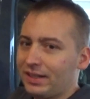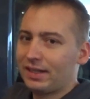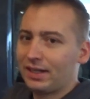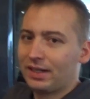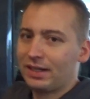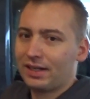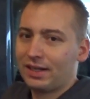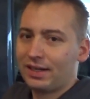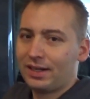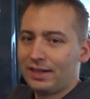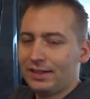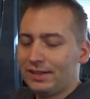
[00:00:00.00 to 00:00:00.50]

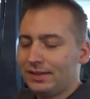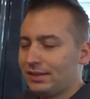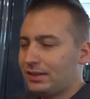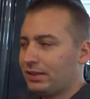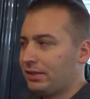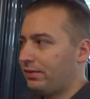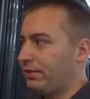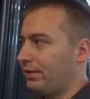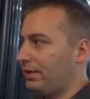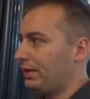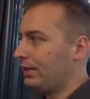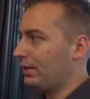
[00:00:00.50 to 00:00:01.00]
kann
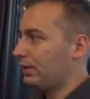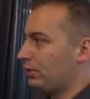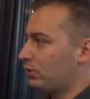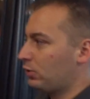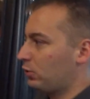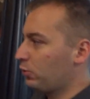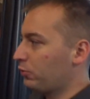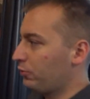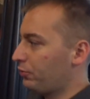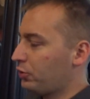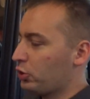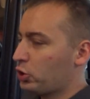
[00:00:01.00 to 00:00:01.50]
reißen wegen
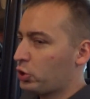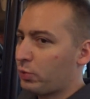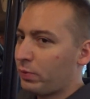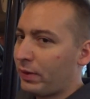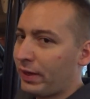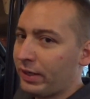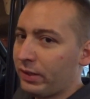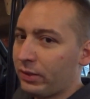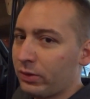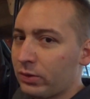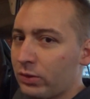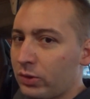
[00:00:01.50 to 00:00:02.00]
zu viel
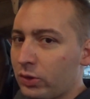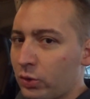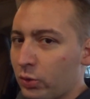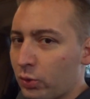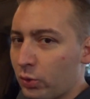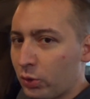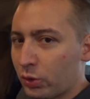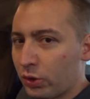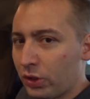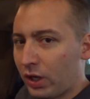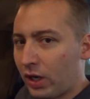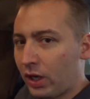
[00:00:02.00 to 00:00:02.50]
Spannung
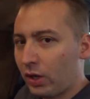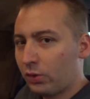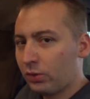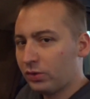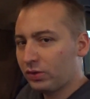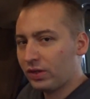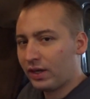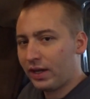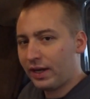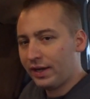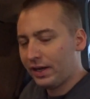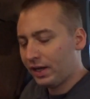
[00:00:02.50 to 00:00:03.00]
oder
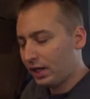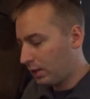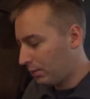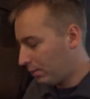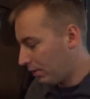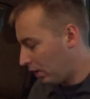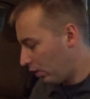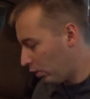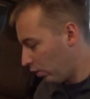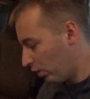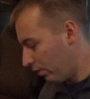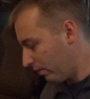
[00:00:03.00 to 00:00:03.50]
unter
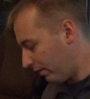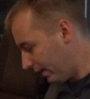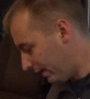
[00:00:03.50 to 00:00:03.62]
anderem auch,